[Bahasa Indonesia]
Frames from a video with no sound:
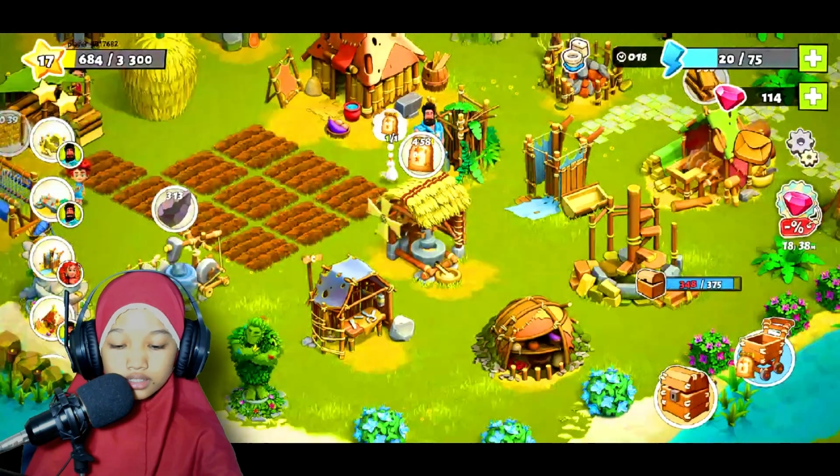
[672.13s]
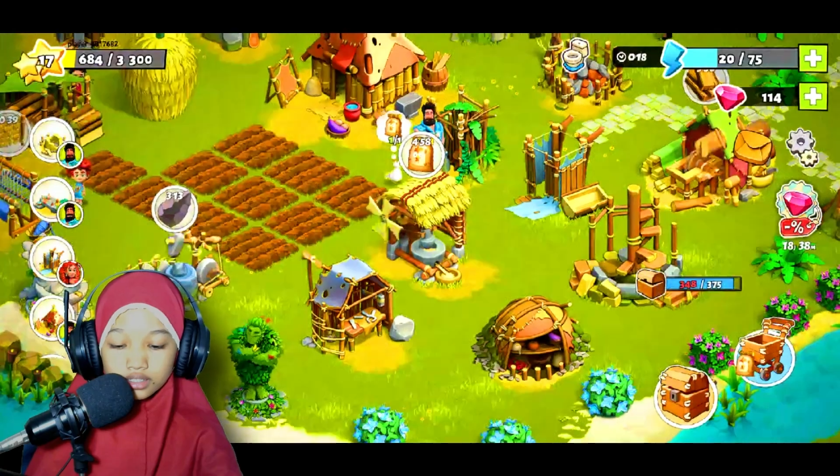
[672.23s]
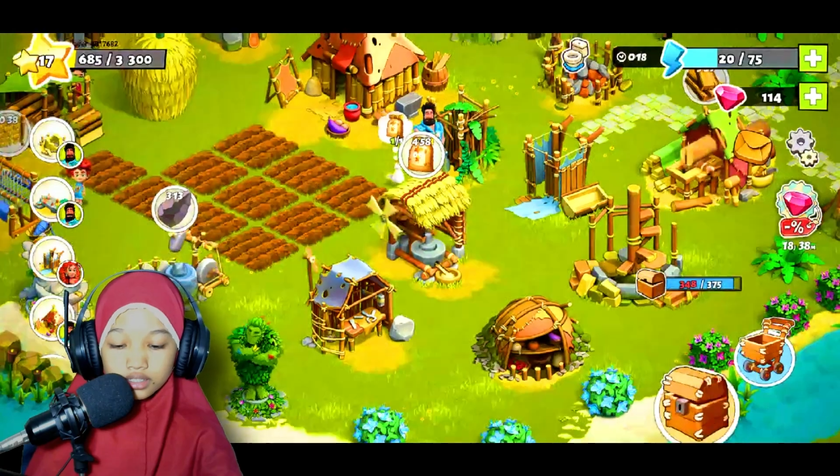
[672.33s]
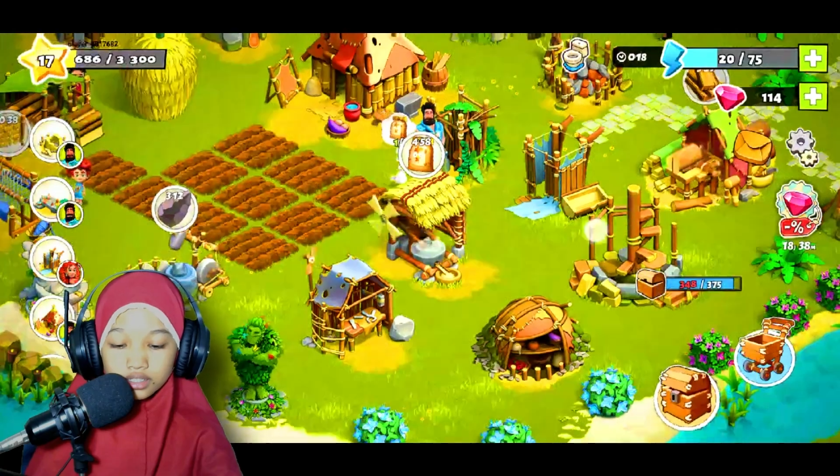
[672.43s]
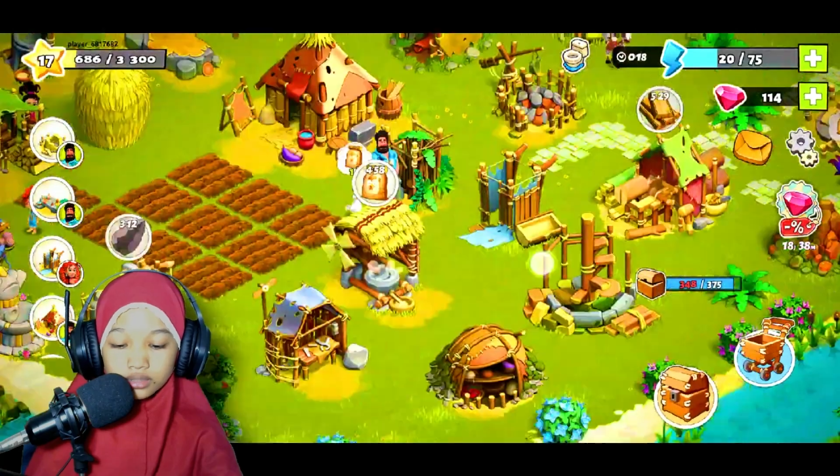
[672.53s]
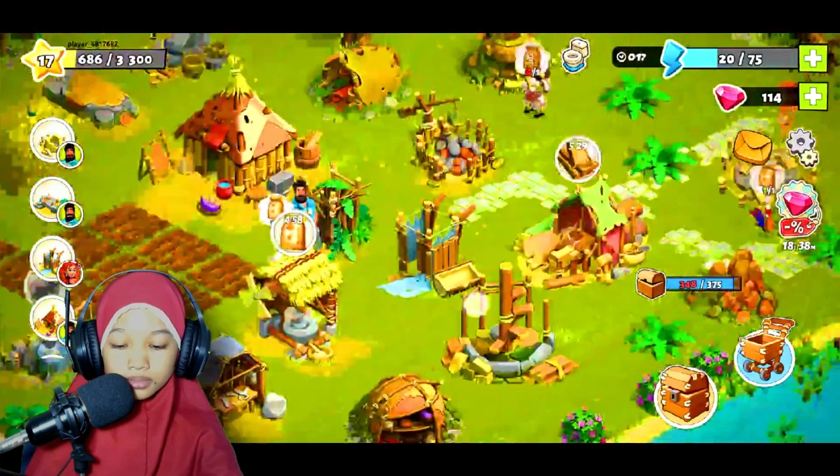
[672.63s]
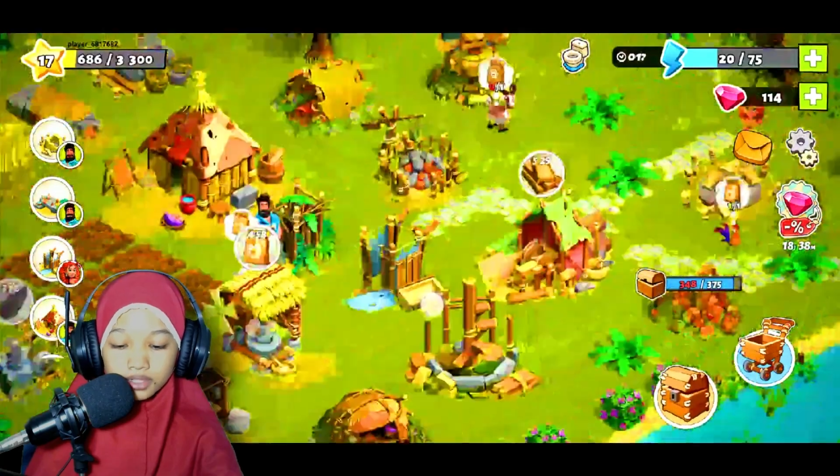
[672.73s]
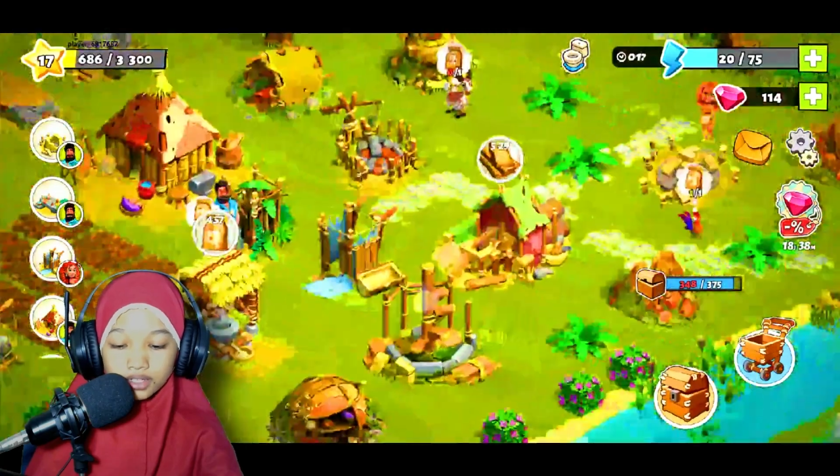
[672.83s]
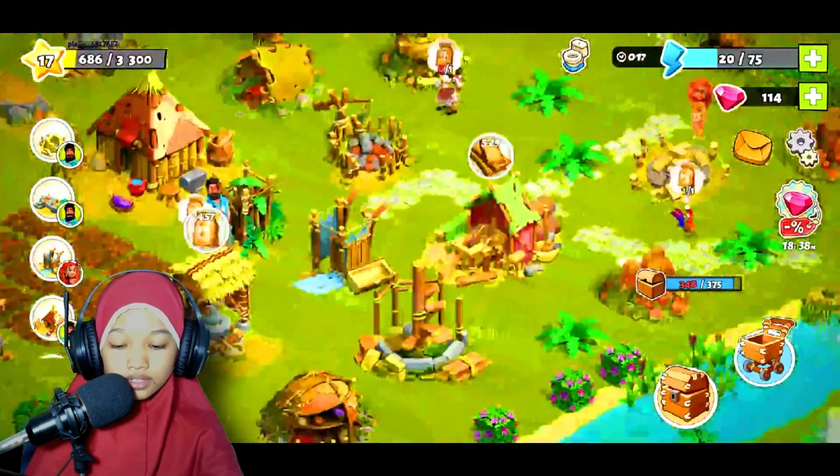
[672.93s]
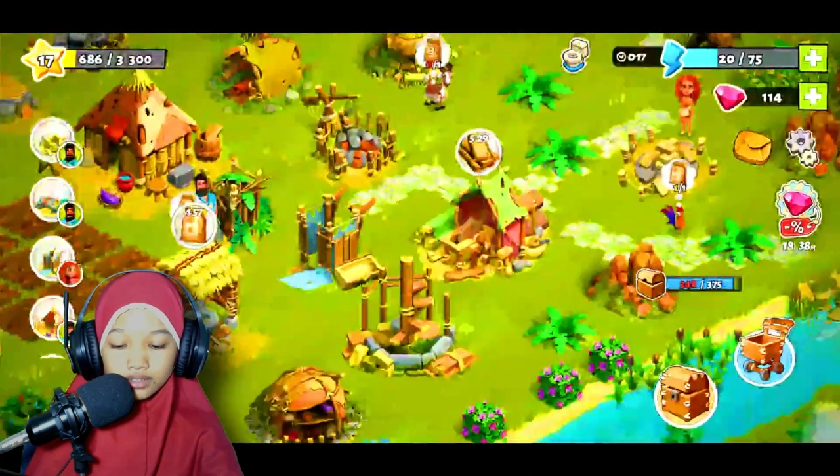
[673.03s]
Eh,
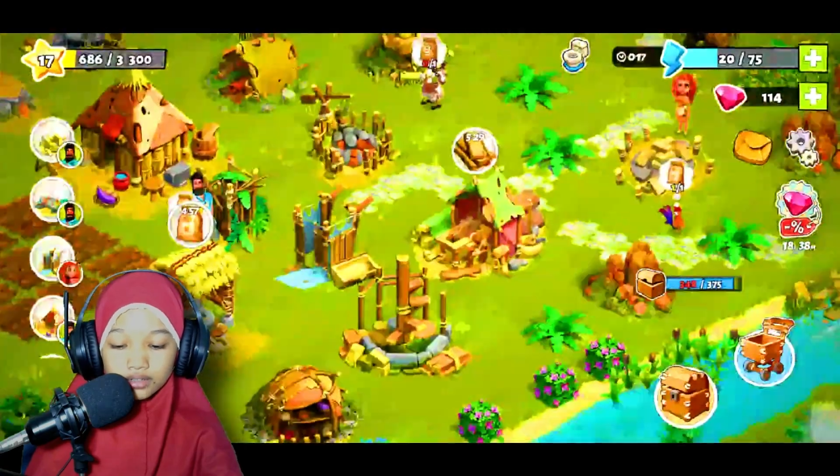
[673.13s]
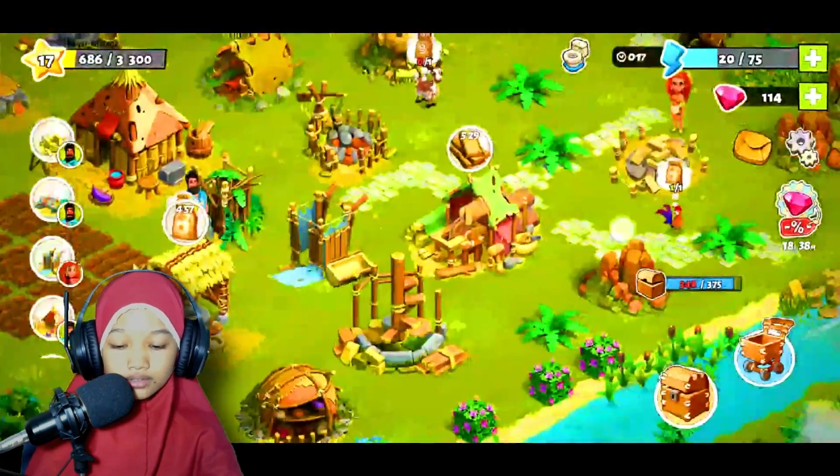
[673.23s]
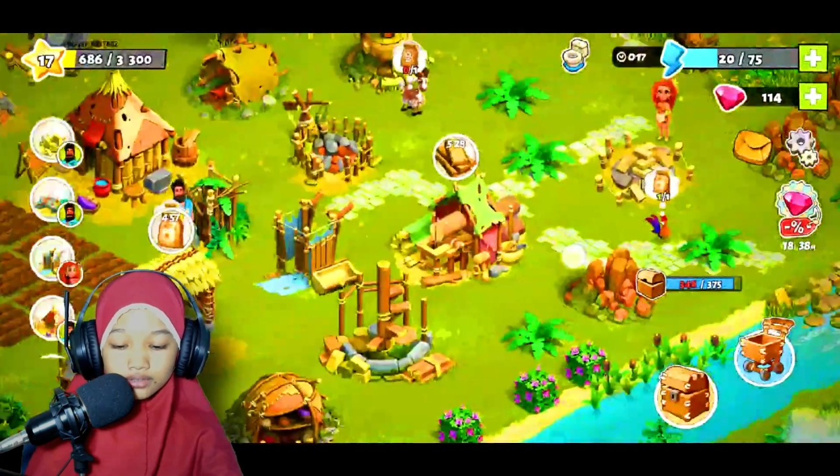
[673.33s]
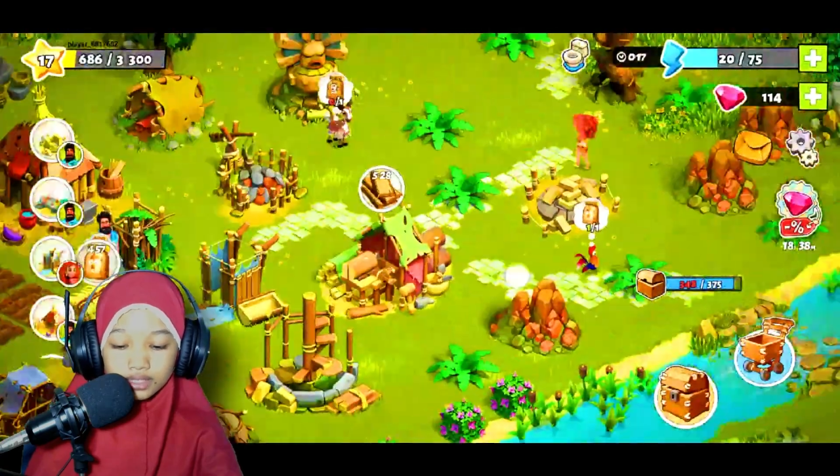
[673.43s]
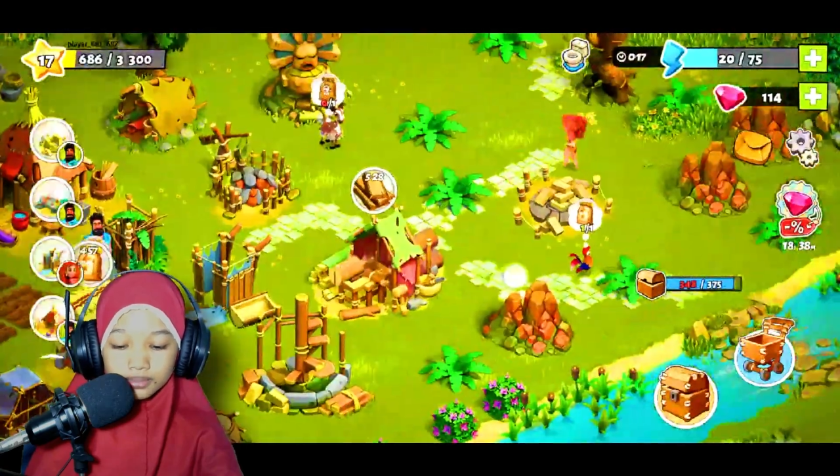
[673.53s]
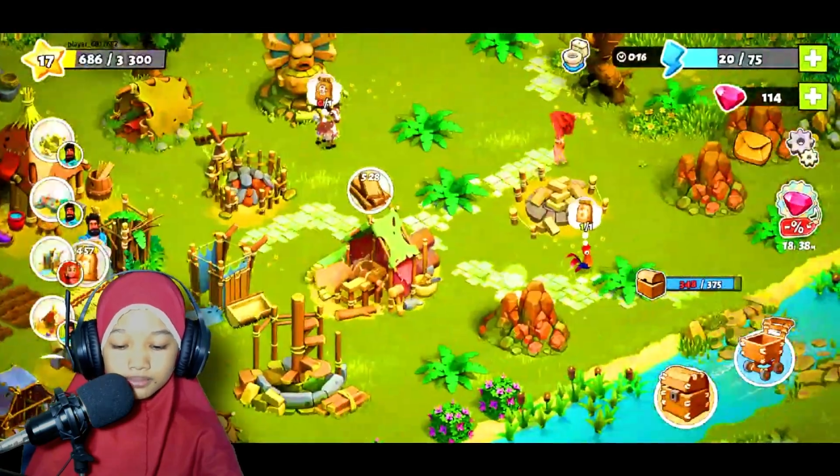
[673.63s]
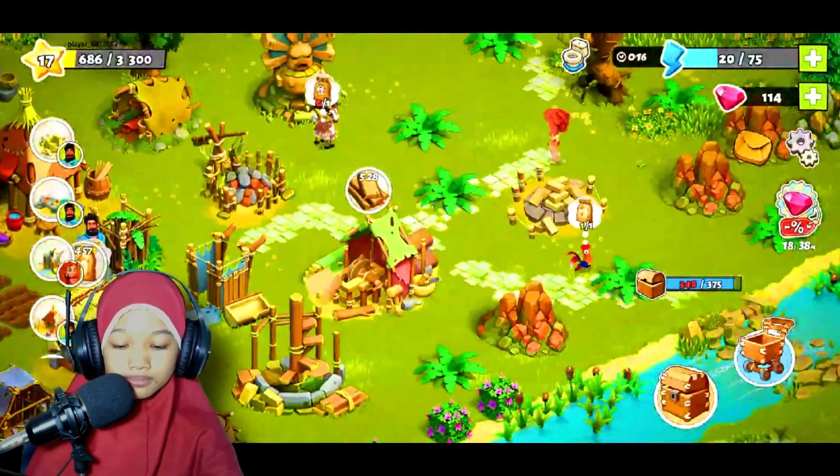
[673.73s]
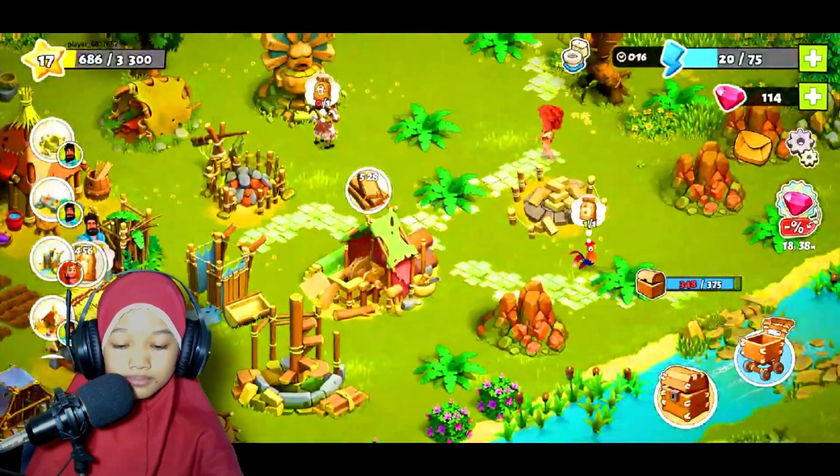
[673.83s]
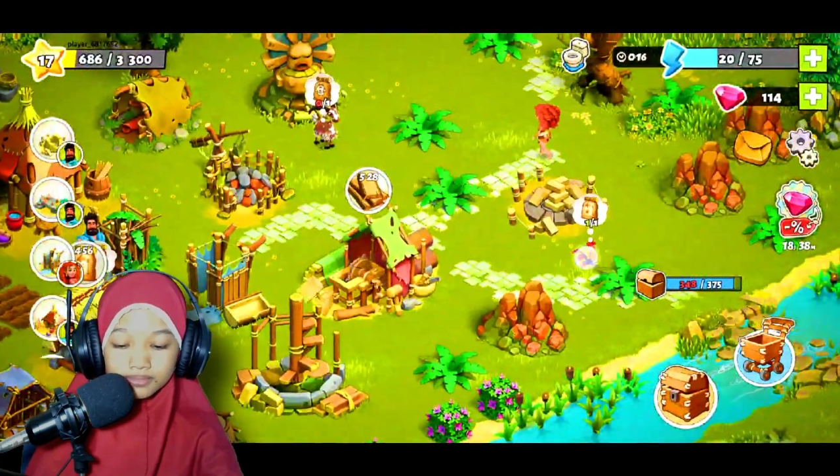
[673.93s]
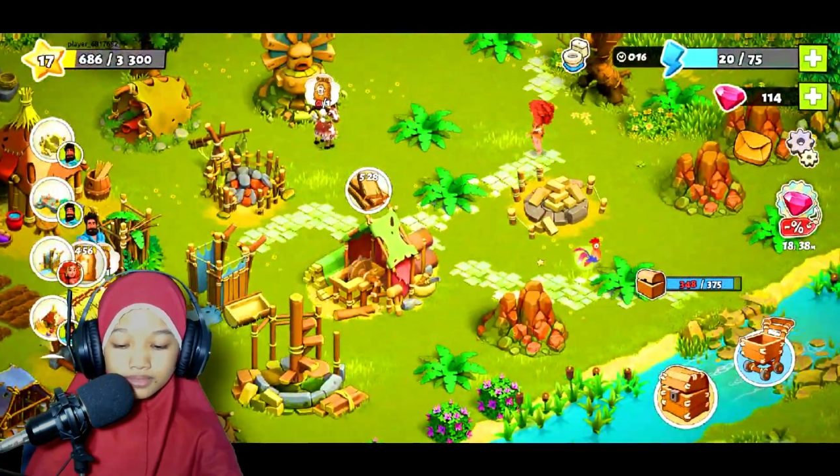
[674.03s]
mana?
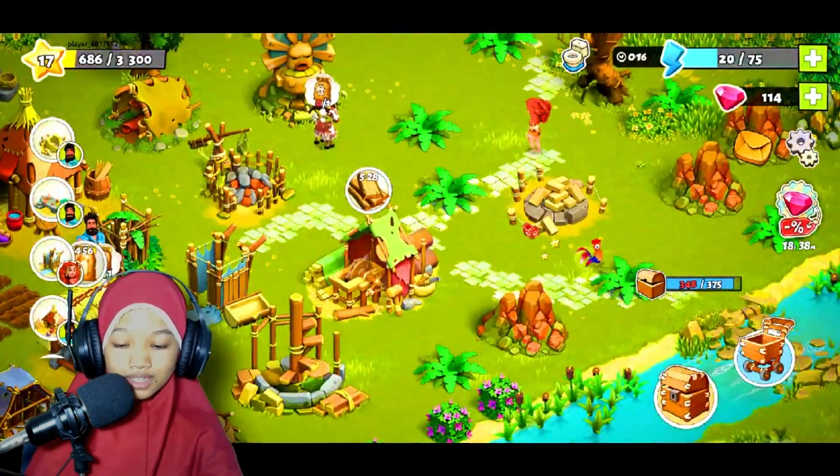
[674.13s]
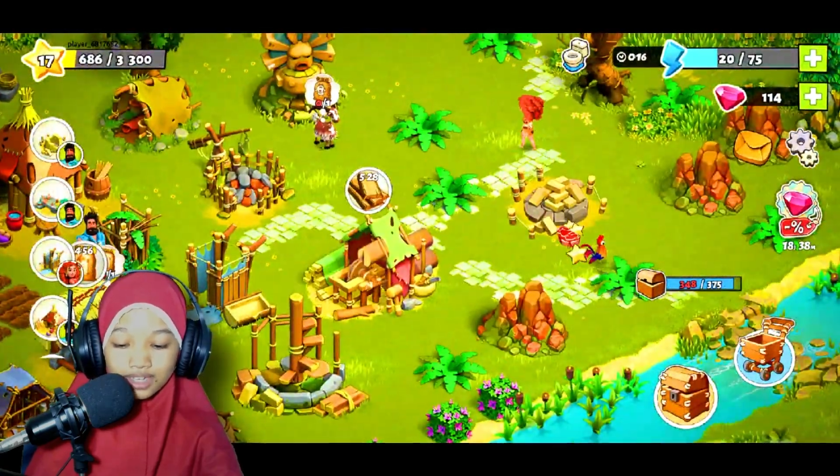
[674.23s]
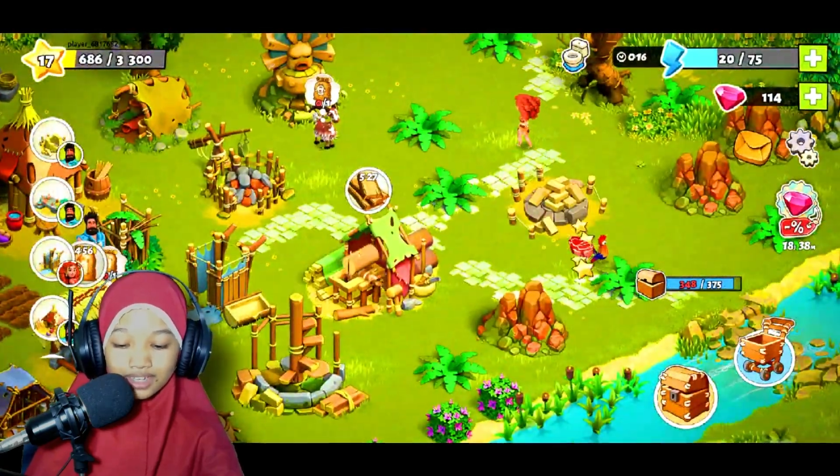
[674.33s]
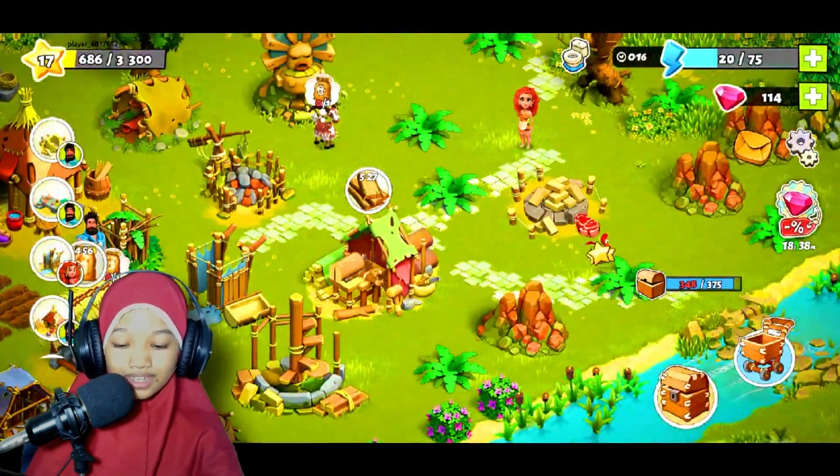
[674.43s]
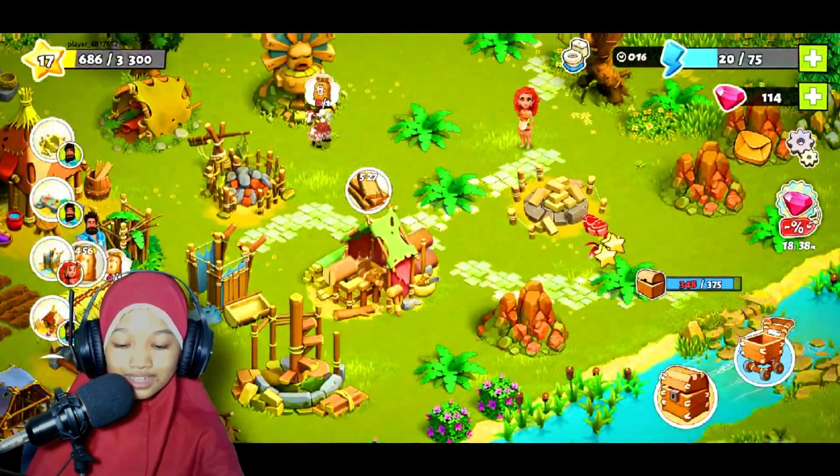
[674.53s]
ya